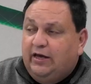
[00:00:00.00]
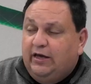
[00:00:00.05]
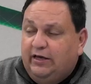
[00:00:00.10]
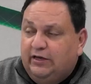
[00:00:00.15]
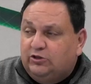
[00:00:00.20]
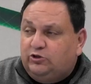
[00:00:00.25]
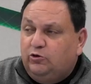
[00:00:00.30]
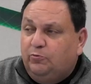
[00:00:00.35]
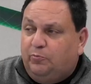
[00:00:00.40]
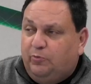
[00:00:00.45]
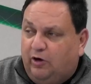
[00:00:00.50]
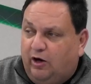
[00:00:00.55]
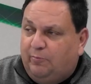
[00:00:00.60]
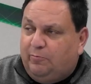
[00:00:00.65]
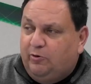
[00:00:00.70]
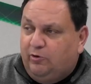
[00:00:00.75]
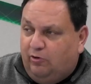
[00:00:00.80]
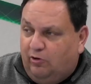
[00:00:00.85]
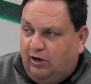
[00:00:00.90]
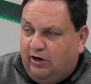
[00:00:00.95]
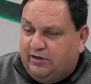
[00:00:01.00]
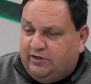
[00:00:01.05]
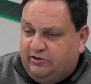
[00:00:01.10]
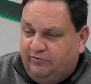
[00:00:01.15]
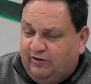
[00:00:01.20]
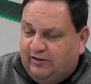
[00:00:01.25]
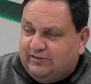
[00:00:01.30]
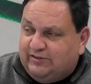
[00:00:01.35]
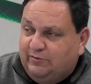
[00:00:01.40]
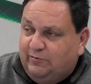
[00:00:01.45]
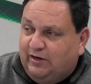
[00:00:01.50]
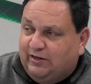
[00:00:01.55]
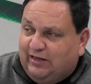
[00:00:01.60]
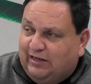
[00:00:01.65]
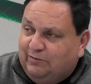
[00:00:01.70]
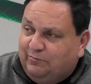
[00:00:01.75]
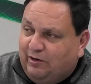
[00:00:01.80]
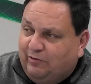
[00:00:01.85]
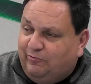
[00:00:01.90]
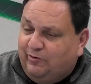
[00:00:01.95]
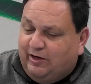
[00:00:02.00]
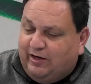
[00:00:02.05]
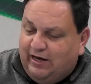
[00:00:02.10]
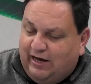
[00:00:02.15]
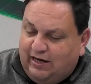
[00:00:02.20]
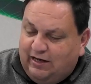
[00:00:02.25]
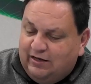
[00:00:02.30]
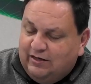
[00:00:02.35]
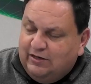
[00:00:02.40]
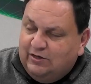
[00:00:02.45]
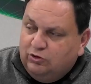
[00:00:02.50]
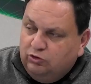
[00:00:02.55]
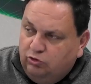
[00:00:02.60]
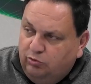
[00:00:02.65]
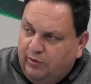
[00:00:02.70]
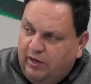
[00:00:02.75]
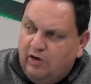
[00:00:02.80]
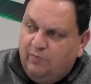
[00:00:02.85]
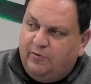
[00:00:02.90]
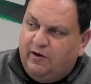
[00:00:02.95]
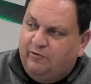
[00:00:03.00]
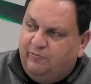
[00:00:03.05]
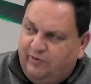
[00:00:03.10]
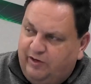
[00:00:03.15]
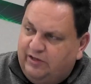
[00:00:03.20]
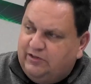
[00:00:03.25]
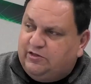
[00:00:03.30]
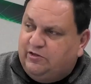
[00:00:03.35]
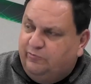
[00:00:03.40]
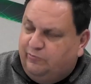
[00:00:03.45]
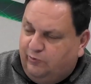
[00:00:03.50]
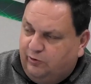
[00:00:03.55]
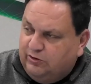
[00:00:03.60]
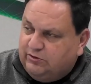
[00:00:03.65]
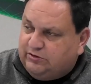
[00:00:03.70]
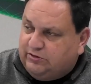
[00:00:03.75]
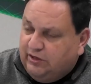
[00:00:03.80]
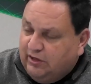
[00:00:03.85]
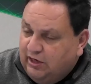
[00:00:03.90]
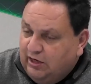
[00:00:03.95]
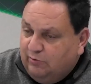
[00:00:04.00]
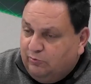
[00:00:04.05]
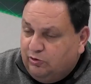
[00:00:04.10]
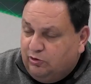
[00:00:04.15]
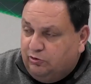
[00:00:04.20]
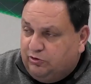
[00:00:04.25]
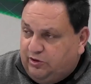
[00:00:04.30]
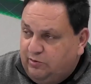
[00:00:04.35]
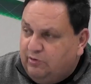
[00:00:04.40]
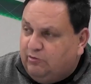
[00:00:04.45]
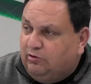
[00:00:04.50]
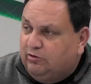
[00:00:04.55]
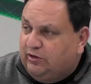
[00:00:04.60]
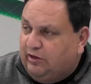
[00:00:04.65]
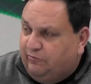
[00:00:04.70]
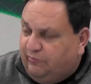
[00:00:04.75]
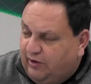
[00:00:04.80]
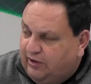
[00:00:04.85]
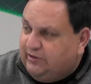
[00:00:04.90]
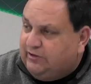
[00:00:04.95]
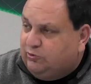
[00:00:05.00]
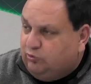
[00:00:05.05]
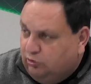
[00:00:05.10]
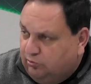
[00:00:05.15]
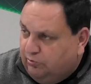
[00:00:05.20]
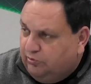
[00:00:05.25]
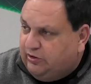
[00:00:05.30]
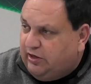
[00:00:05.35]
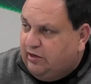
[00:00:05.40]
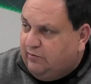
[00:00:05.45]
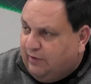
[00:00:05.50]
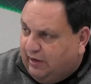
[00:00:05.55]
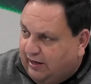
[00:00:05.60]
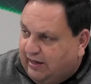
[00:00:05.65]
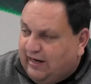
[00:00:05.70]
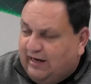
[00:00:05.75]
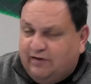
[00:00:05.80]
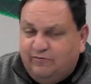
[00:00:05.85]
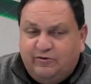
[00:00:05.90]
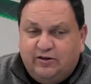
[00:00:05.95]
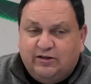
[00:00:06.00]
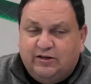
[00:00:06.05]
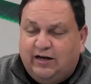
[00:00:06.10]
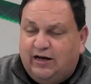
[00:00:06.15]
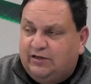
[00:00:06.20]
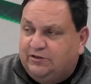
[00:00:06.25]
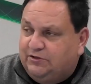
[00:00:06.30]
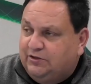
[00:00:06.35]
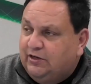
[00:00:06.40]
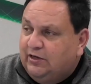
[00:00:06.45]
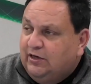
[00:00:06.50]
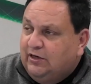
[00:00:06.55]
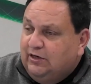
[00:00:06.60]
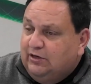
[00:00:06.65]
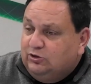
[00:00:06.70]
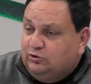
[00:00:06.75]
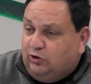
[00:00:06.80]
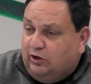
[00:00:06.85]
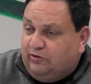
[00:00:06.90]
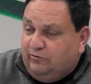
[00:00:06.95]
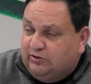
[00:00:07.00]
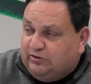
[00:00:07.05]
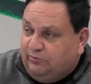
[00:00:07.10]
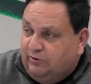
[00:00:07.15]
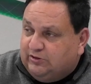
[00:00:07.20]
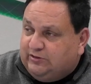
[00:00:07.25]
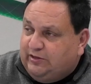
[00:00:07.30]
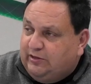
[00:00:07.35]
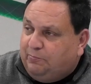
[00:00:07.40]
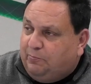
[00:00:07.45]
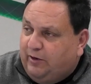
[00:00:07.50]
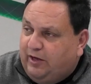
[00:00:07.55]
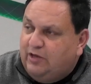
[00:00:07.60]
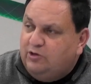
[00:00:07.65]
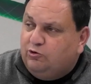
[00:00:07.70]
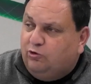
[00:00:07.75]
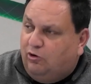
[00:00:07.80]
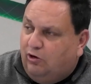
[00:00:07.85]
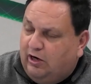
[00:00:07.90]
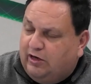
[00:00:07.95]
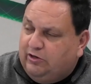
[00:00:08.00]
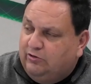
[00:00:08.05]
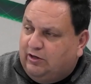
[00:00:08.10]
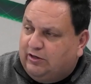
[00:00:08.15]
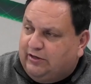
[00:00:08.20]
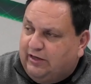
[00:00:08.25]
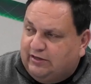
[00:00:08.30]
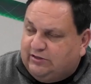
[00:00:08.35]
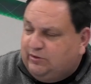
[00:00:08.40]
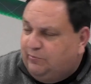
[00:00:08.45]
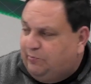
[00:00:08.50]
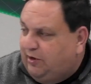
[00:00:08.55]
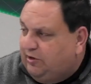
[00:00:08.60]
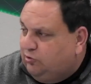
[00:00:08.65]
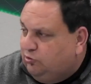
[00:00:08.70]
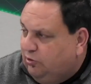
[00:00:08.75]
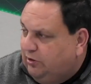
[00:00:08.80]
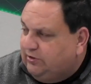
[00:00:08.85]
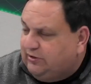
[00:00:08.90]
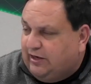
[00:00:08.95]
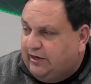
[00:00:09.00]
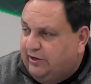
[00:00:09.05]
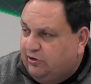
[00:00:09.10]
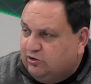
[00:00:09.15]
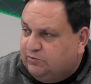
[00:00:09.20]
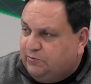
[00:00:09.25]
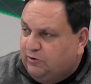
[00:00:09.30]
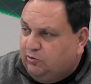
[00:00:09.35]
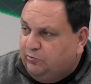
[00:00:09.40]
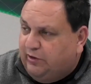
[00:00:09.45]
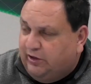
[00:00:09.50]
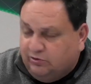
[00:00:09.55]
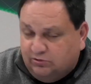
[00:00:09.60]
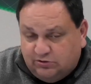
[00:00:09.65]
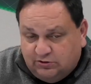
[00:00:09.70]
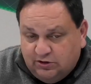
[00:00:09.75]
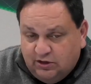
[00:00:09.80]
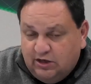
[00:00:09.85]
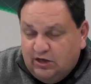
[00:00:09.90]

e se o próprio Roque tivesse liberdade para ficar do meio para frente que fosse, porque o time quando defende, todo mundo tem que marcar, é verdade. Só que se você prende o Roque no ataque, você prende dois zagueiros pelo menos.